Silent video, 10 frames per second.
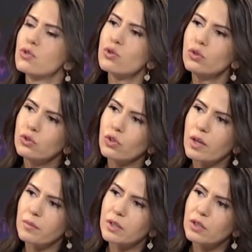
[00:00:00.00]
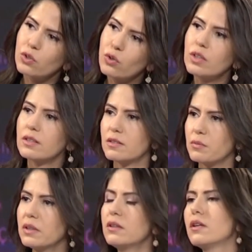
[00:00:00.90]
son dönemdeki
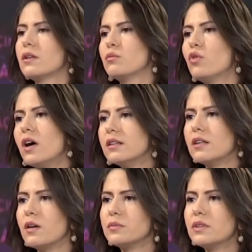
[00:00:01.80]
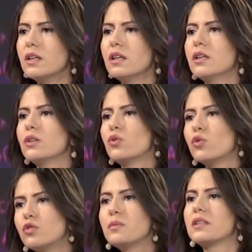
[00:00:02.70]
yönetimin bu anlamda
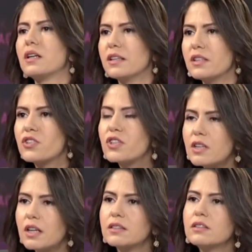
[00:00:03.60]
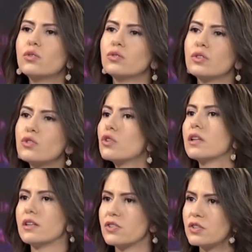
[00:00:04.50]
kötü bir karne çıkardığı yönünde çok
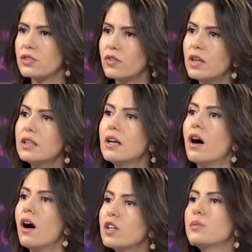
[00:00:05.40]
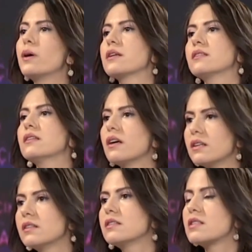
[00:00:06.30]
eleştiri var. AK Parti'den
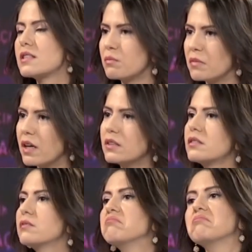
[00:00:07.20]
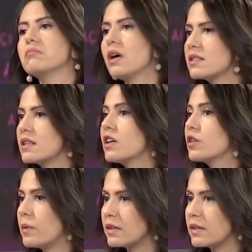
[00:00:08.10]
ayrılan isimler. Bazen AK